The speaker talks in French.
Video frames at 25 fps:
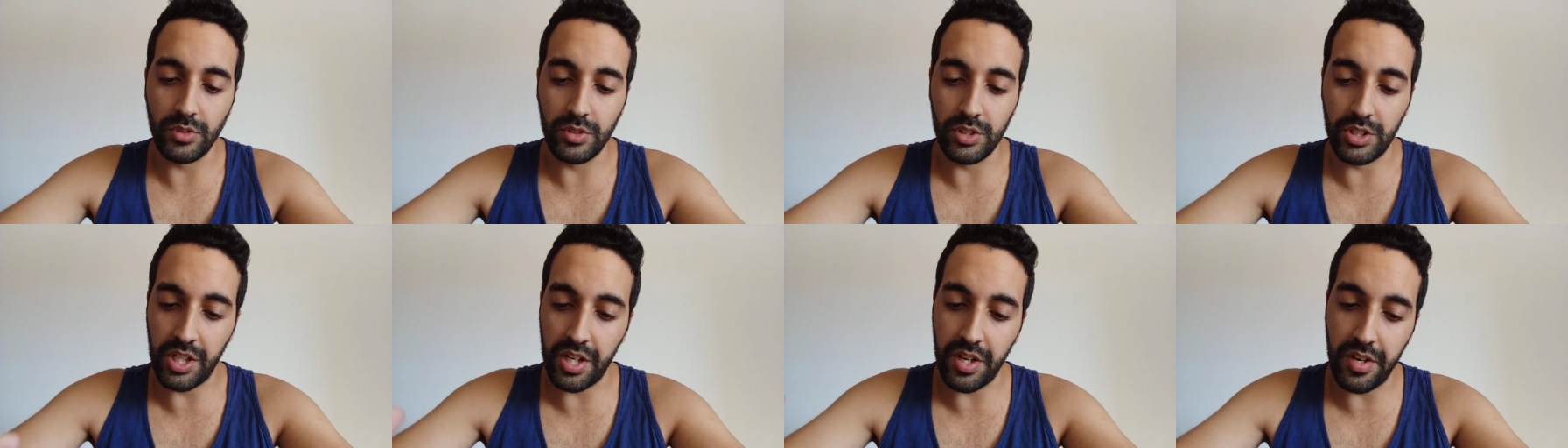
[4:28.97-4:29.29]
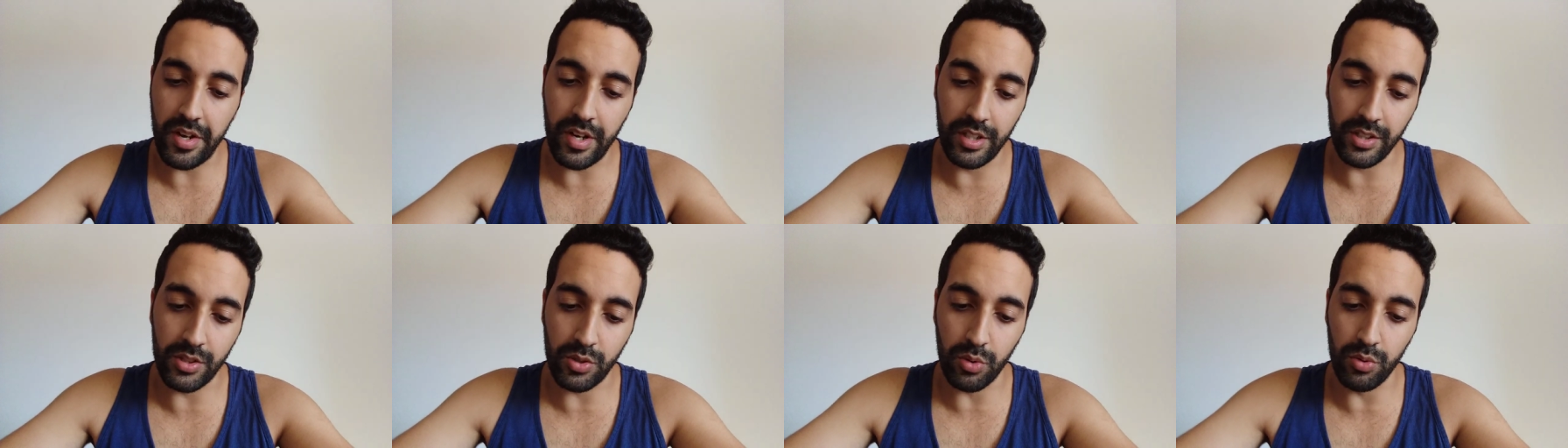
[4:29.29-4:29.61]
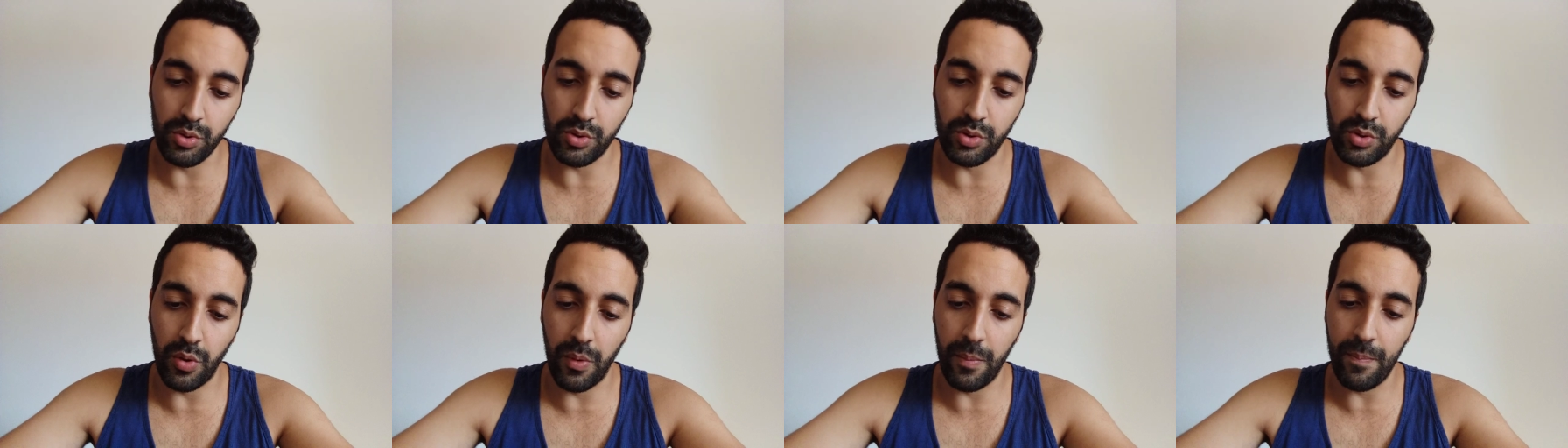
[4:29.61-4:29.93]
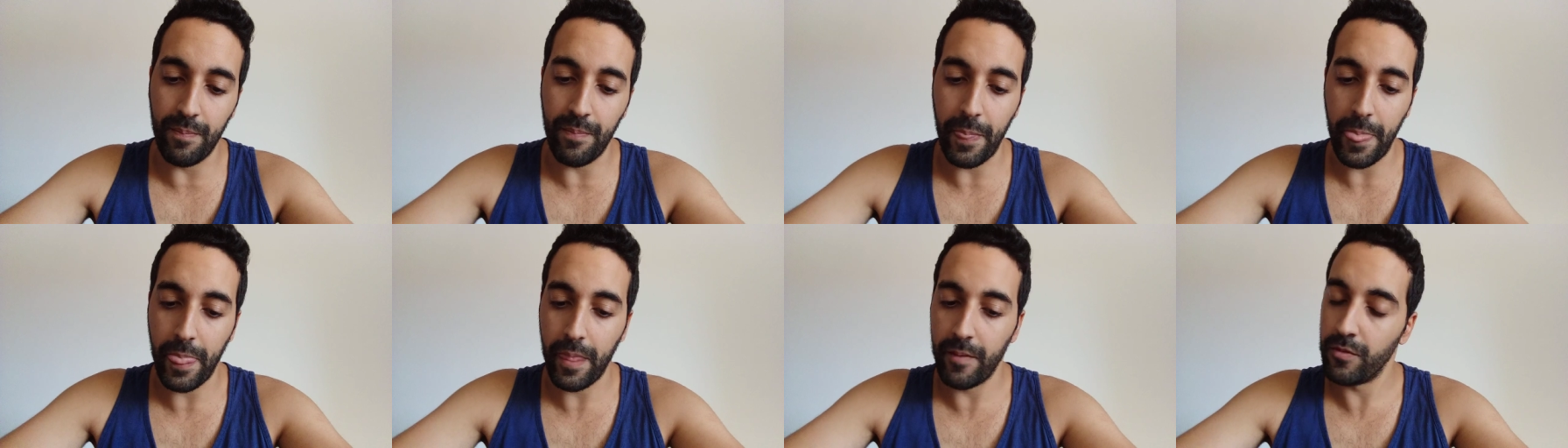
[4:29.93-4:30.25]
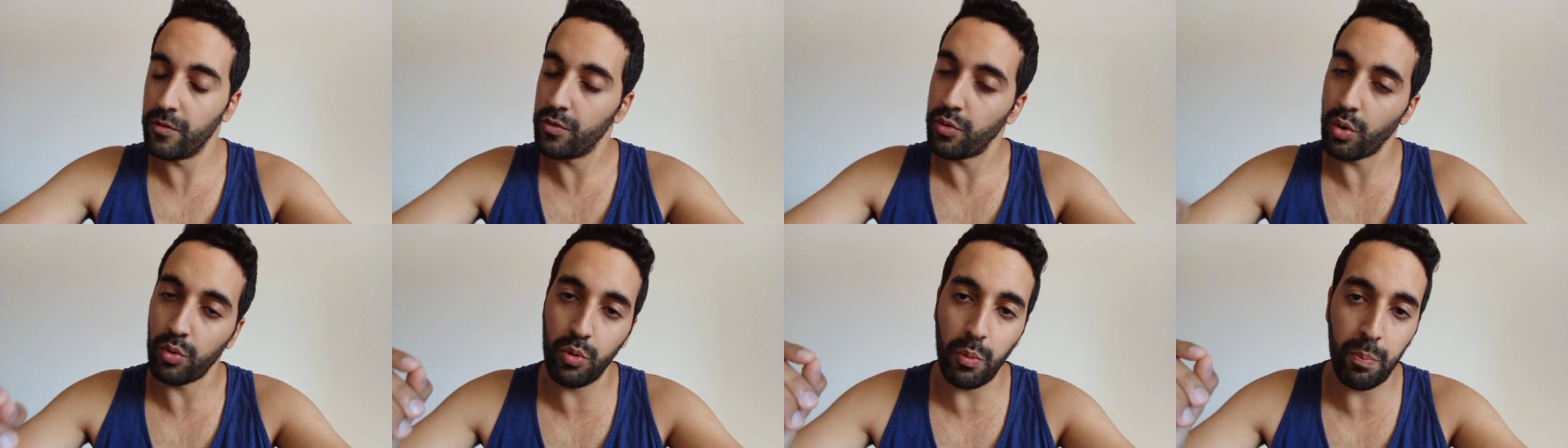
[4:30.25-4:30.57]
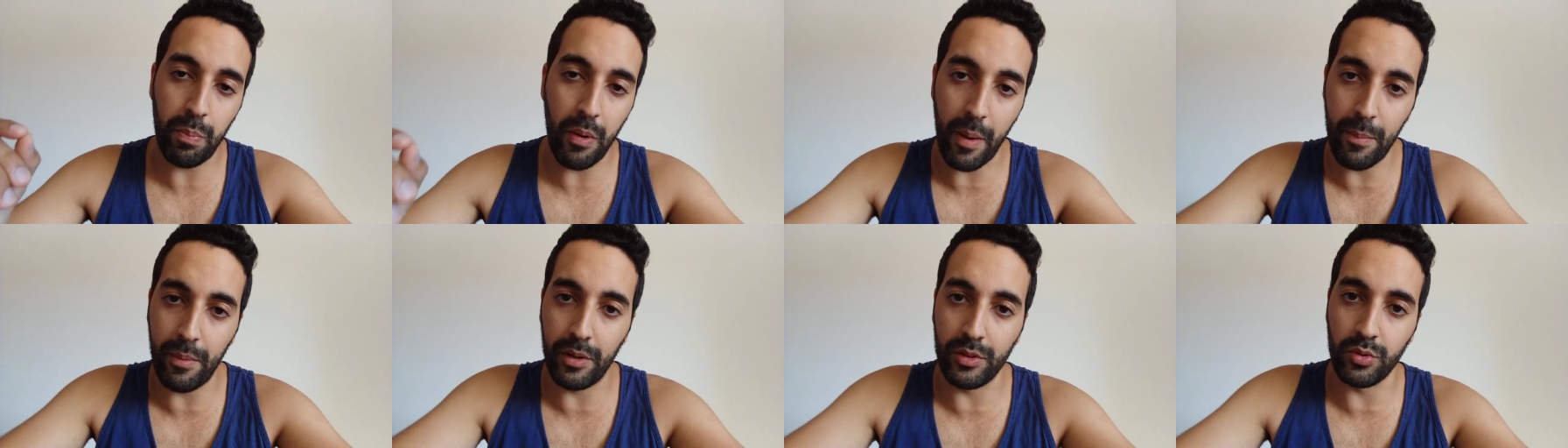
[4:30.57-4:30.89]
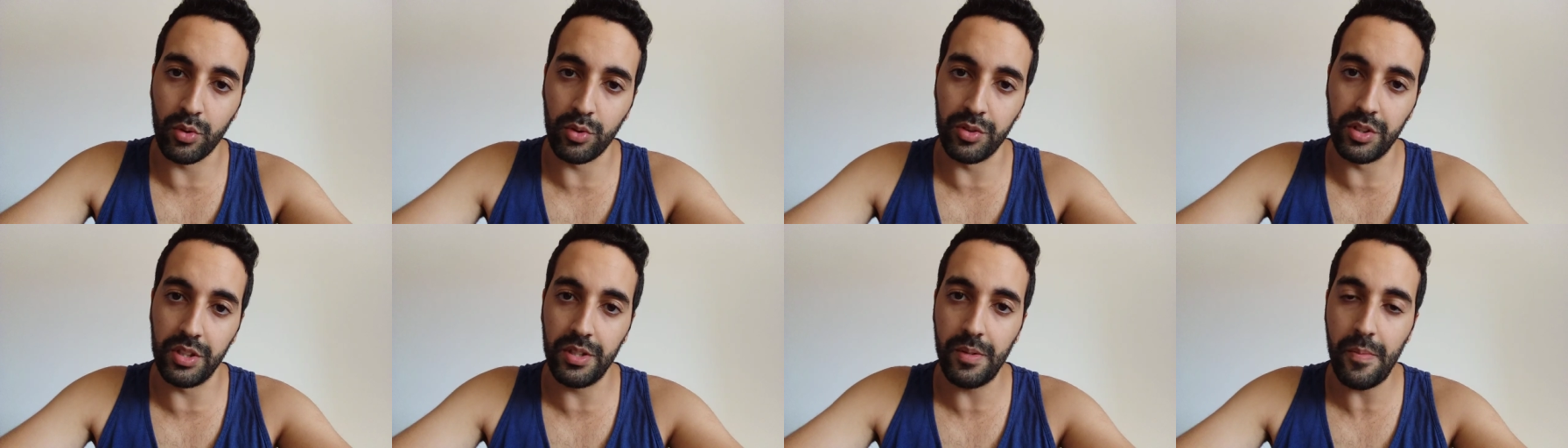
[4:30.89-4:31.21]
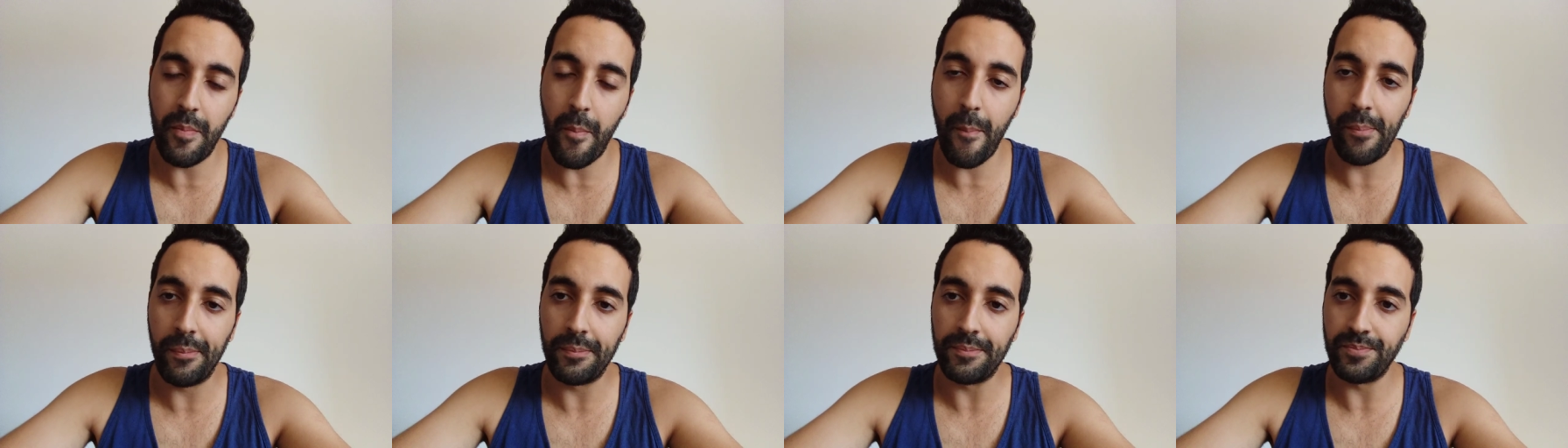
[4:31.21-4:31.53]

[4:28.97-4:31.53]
j'ai les solutions. Surtout pas abandonner.